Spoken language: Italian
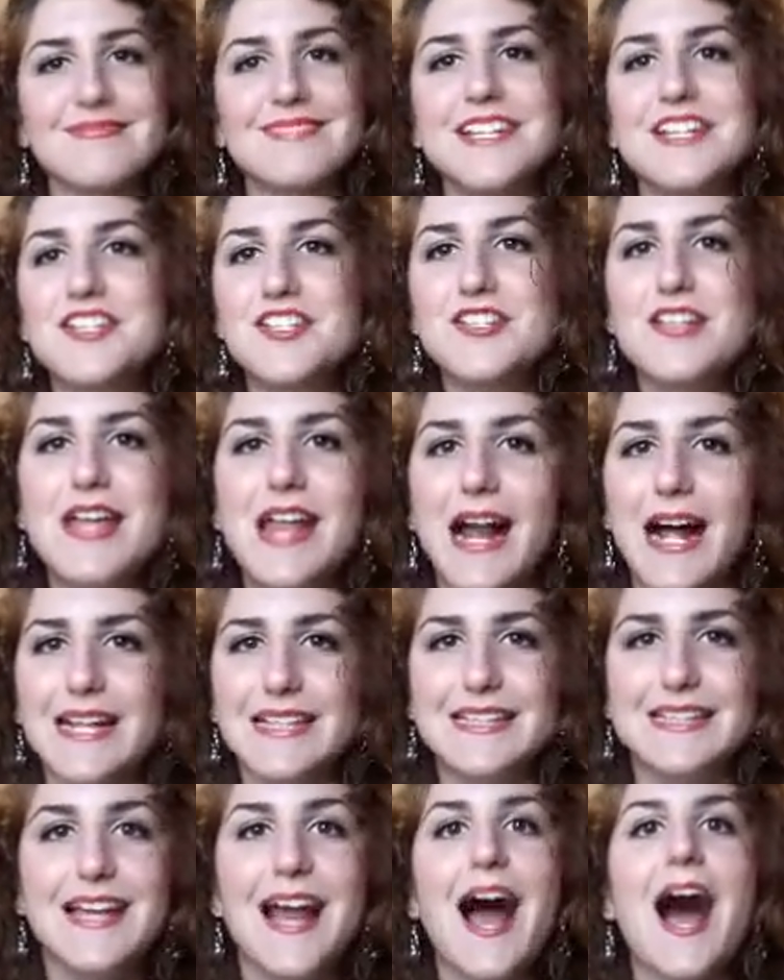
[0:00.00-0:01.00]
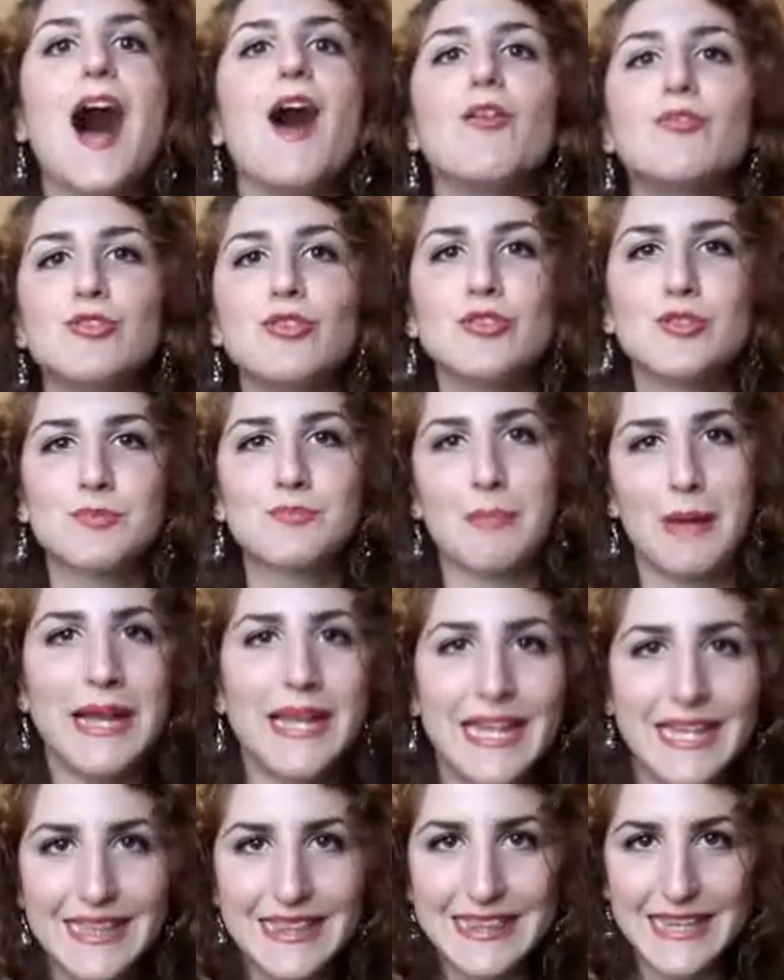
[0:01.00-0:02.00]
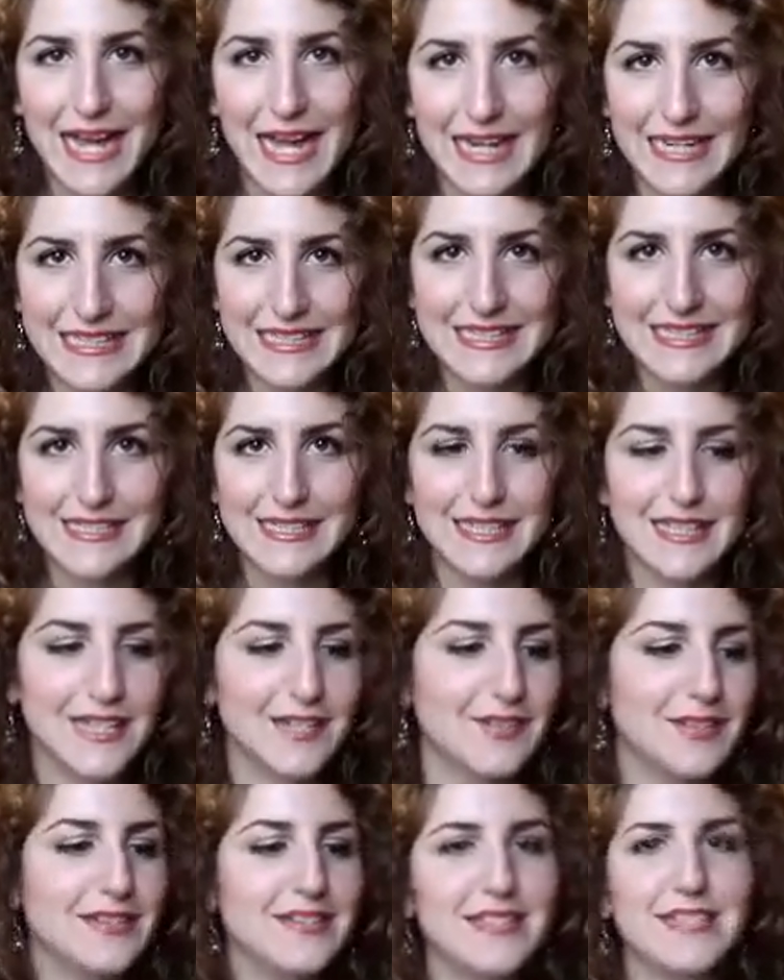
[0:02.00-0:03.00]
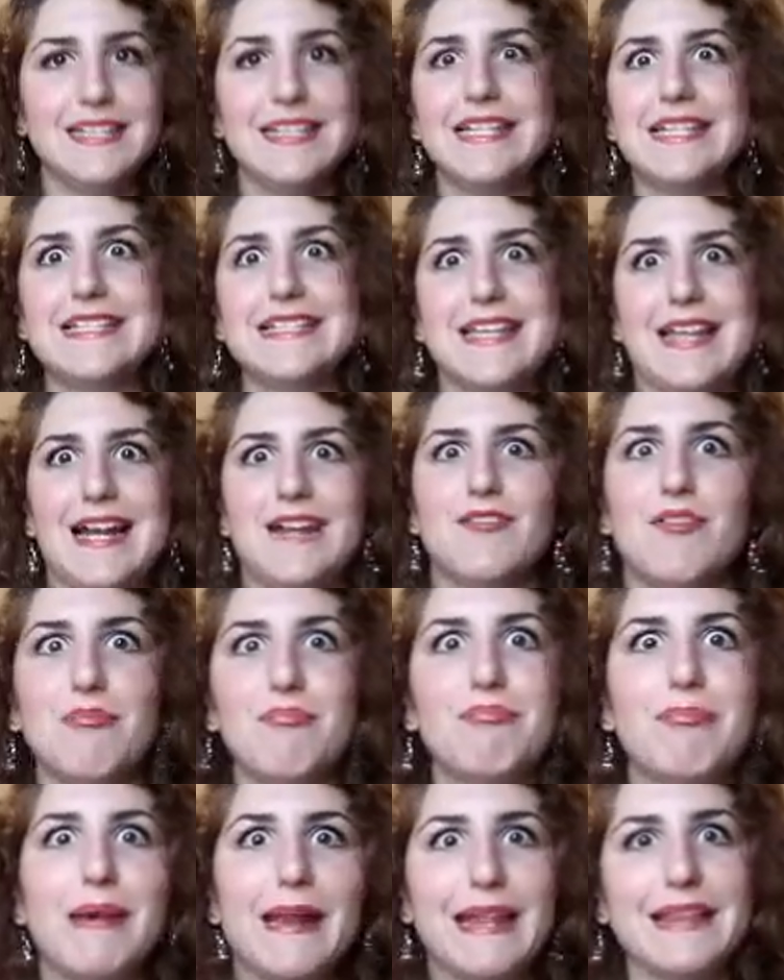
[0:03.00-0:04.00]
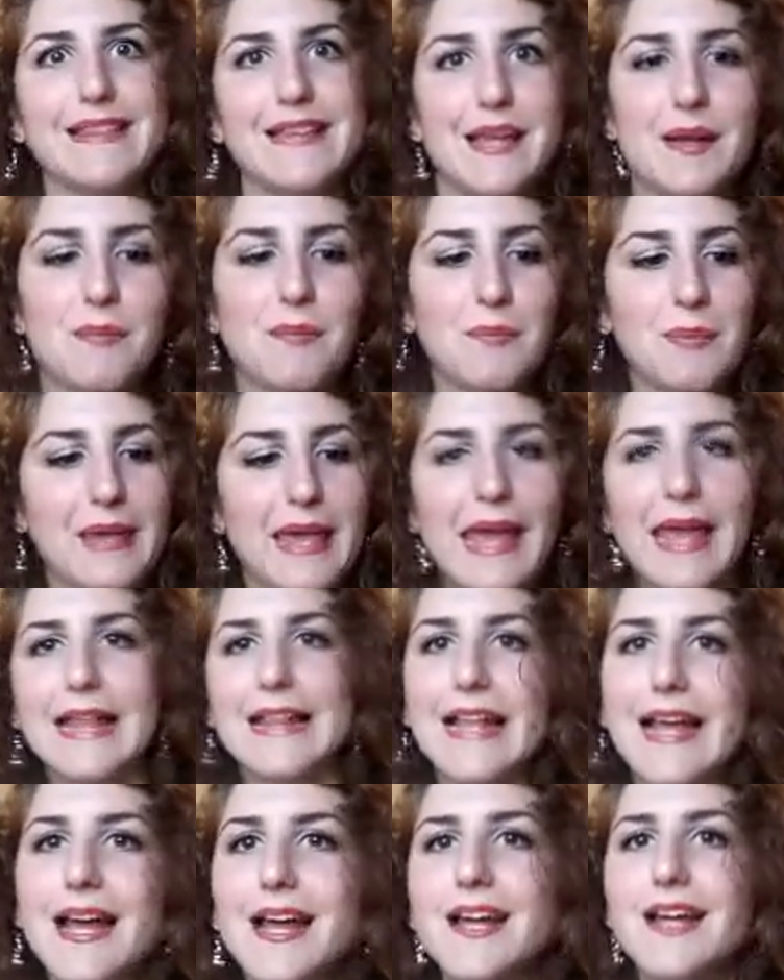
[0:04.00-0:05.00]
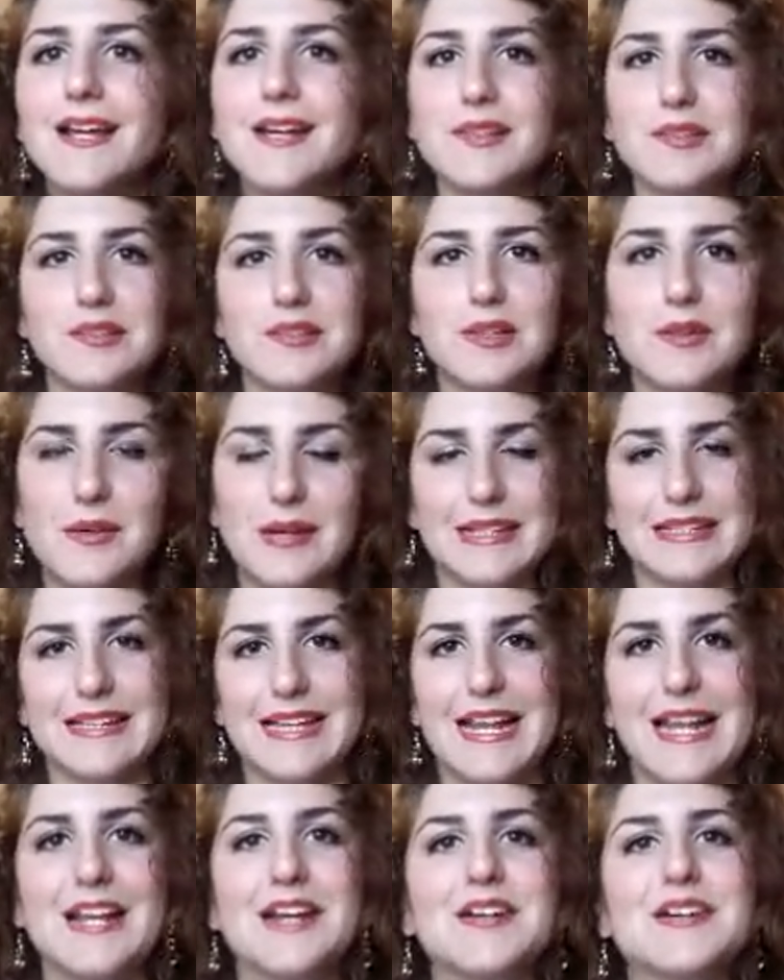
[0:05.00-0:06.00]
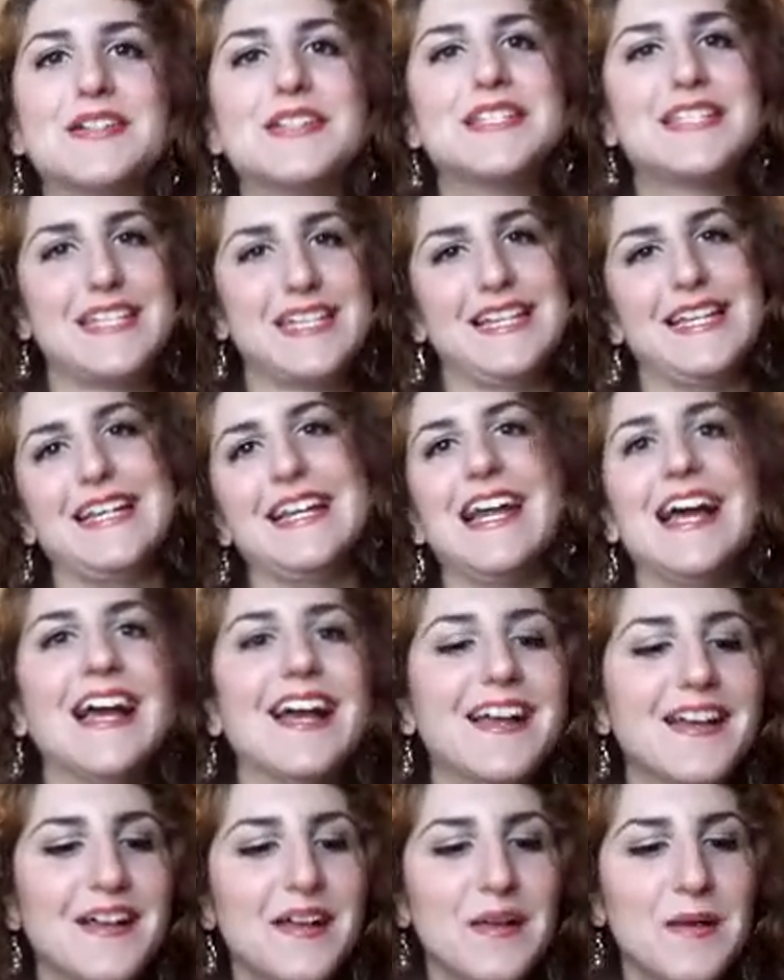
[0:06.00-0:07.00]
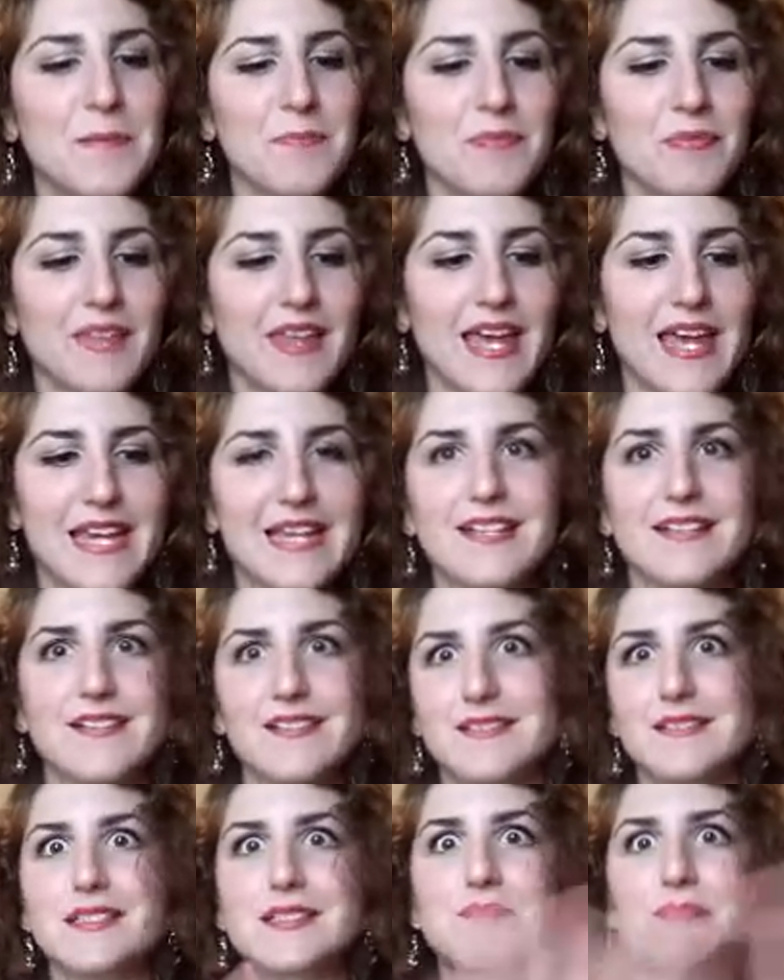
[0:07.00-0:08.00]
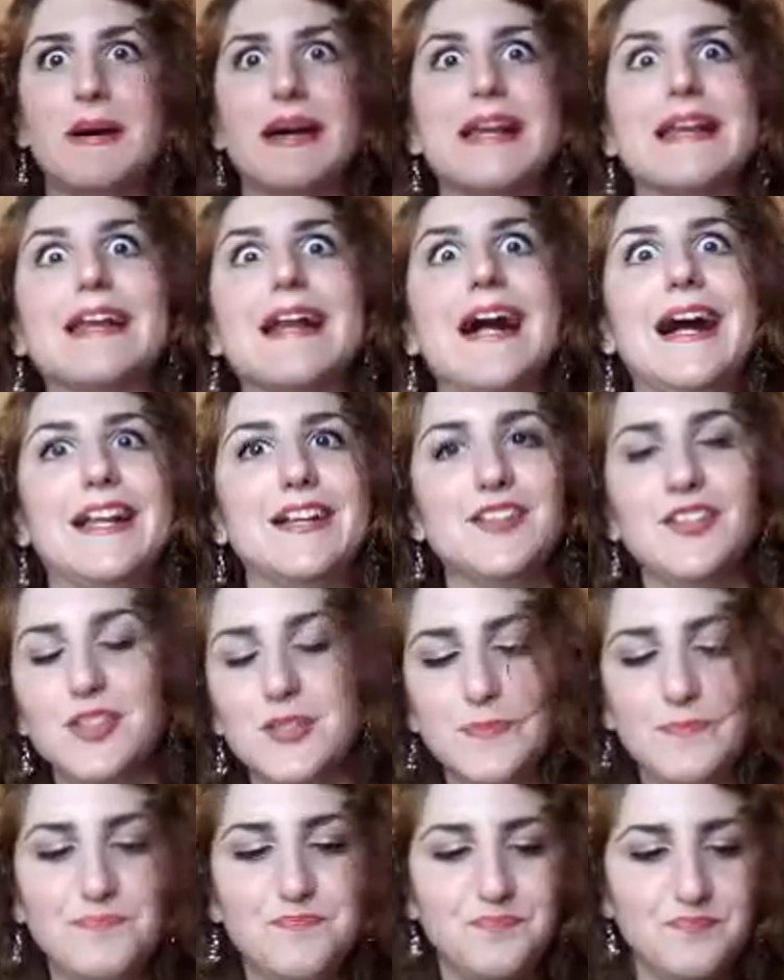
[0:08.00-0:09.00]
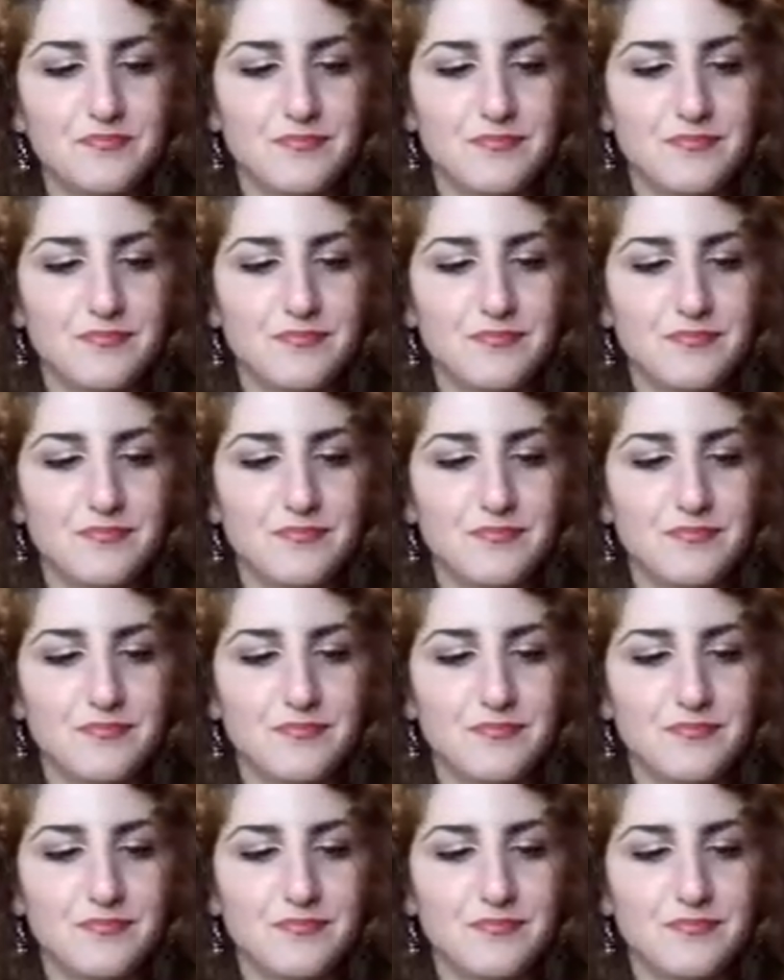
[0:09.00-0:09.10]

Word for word: deciderà di autospacchettarsi e quindi inizieranno a prendere piede tutte quante le cosine e eh, spariranno.